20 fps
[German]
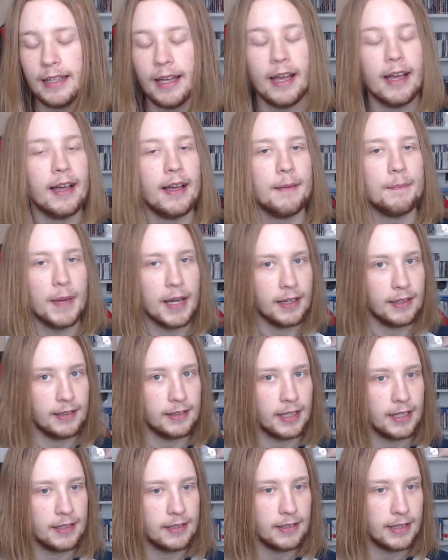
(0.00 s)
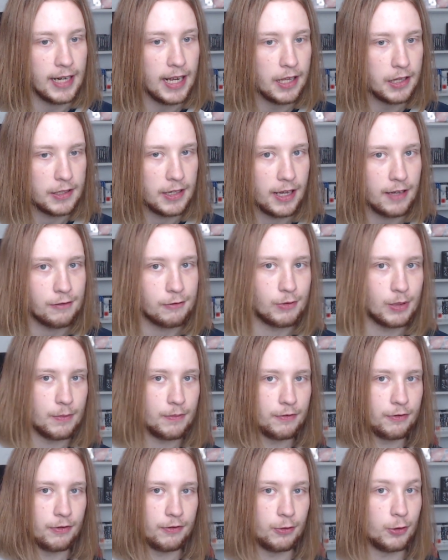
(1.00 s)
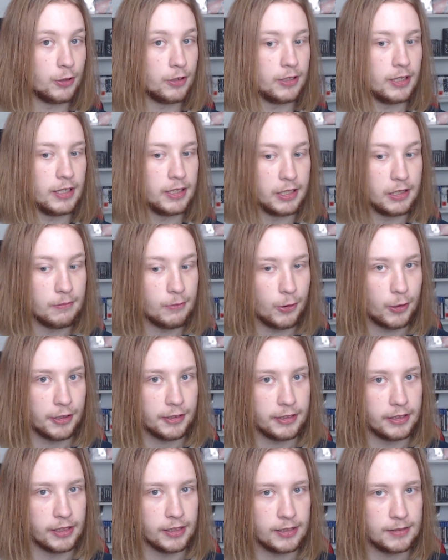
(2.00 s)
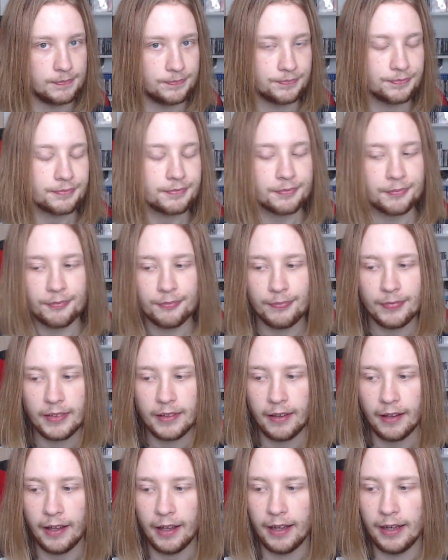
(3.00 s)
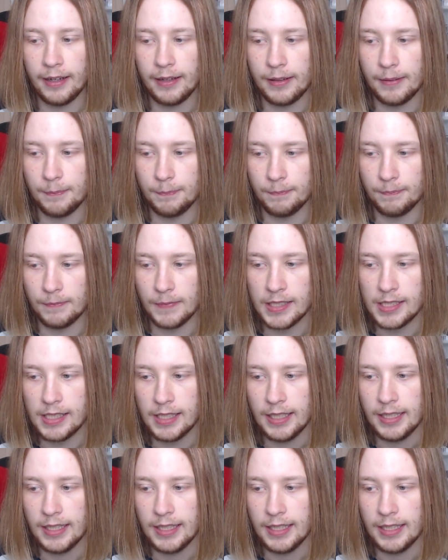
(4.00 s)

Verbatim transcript: äh, mache ich dann den ersten Livestream von diesem Ort hier. Ähm,